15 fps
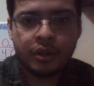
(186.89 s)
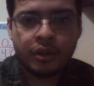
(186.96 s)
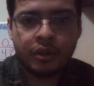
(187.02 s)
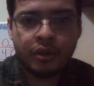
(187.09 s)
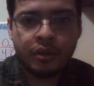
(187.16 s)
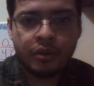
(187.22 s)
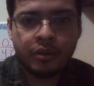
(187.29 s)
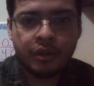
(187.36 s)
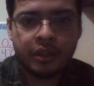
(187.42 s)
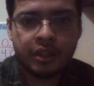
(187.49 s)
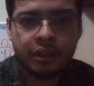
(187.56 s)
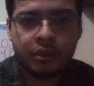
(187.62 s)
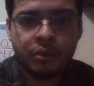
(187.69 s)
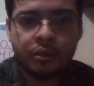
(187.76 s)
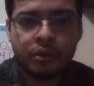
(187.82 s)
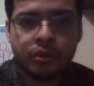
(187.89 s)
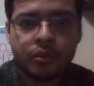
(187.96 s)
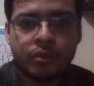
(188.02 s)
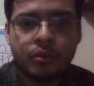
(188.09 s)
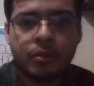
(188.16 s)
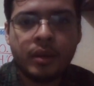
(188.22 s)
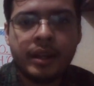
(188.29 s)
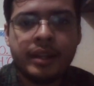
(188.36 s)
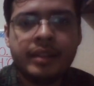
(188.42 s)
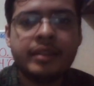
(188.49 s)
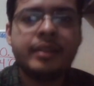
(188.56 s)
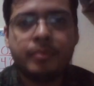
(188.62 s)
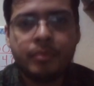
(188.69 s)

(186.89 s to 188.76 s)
longitud 40,